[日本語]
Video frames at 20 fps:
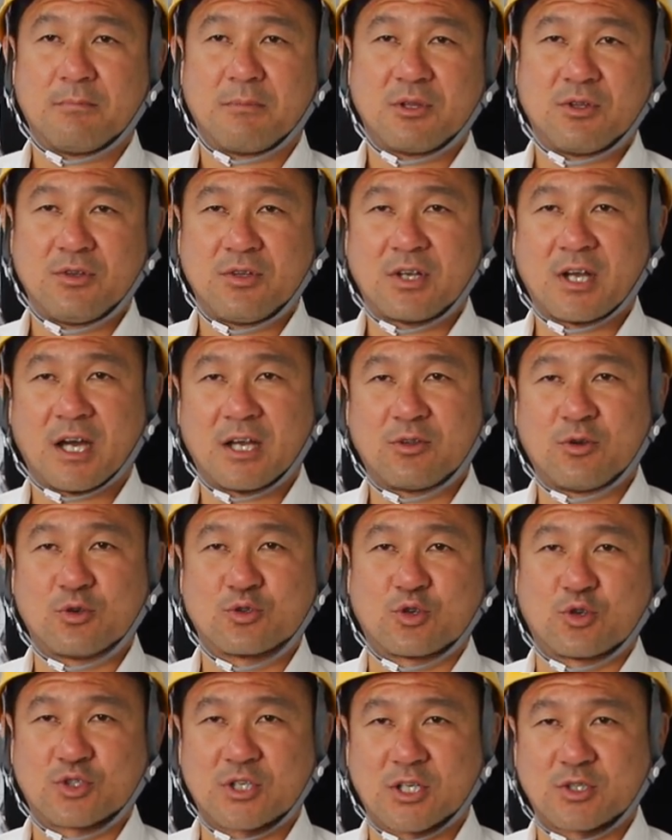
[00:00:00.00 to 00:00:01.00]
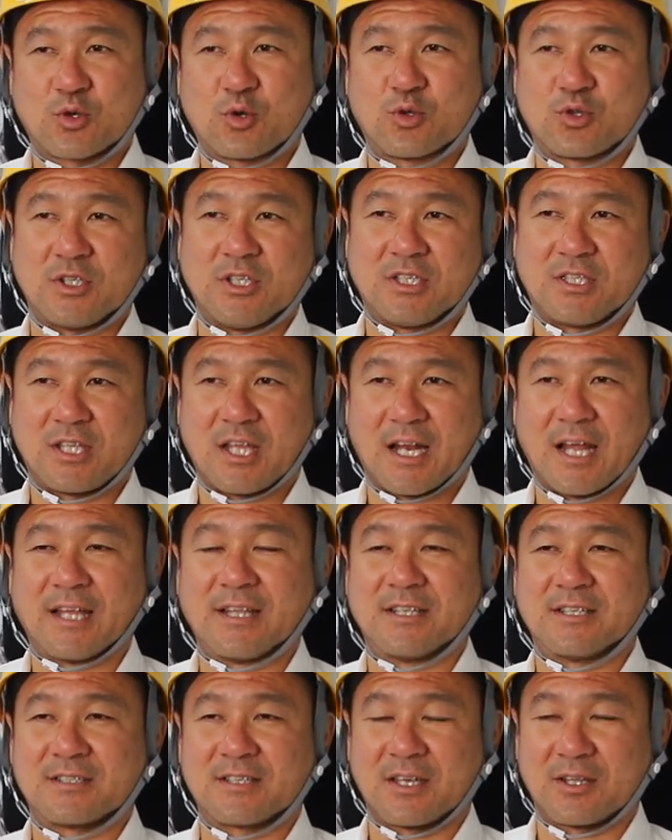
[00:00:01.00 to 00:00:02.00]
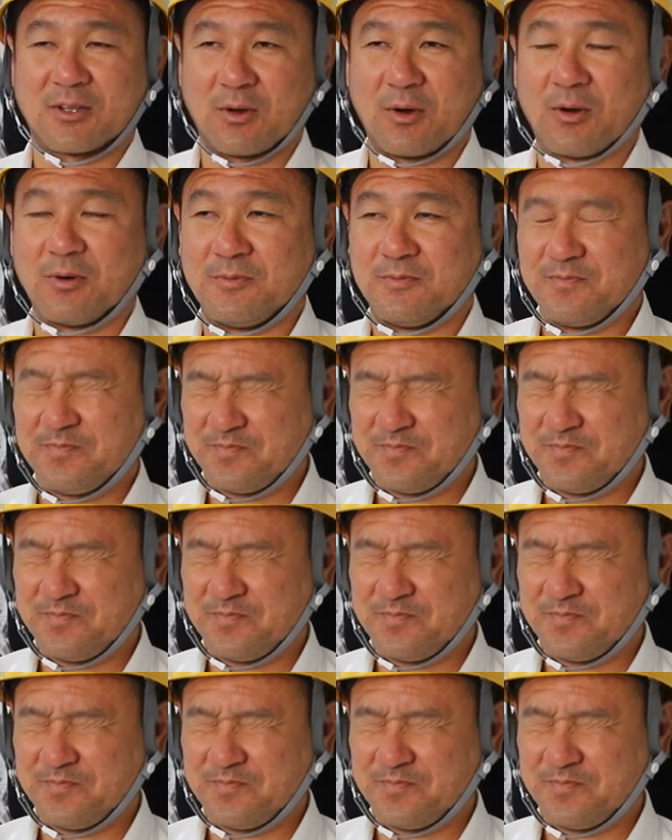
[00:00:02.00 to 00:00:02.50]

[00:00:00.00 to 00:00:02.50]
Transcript: まあ、塗り替え道場の社長って言ってないんですけど